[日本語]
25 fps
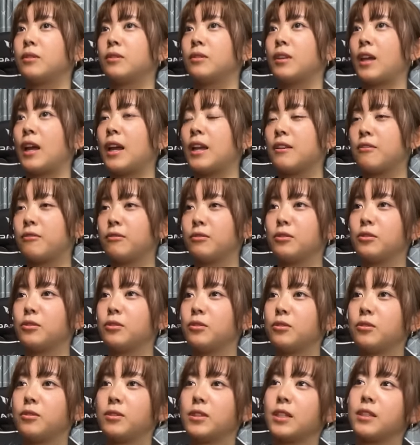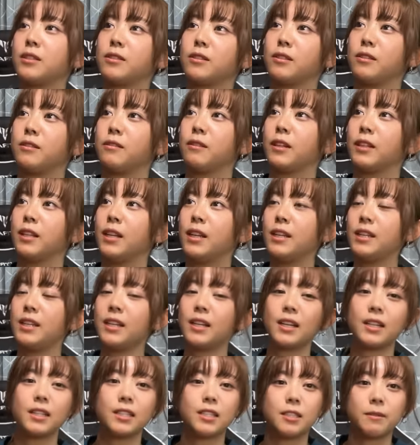体温調節には何
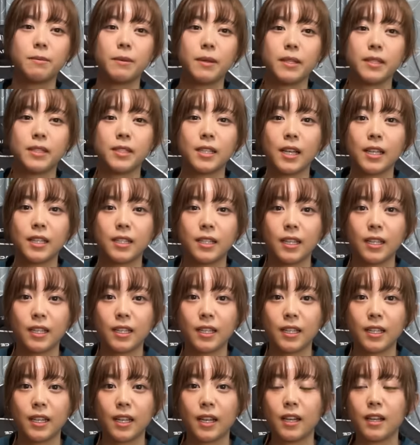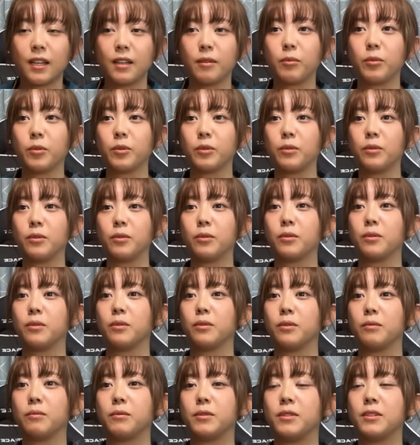が一番最適なものを
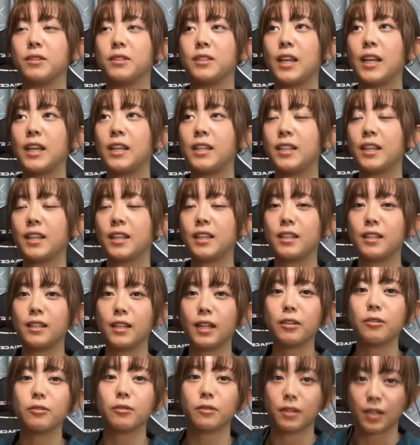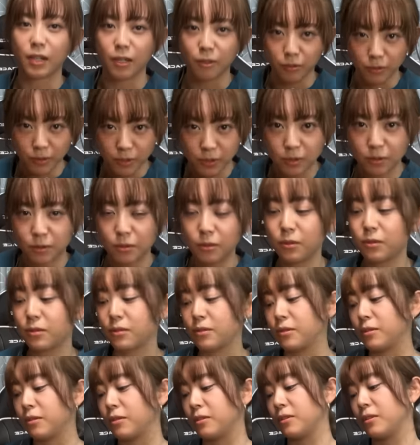最適なのかをすご
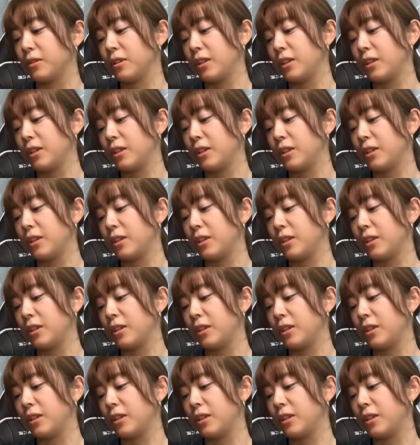く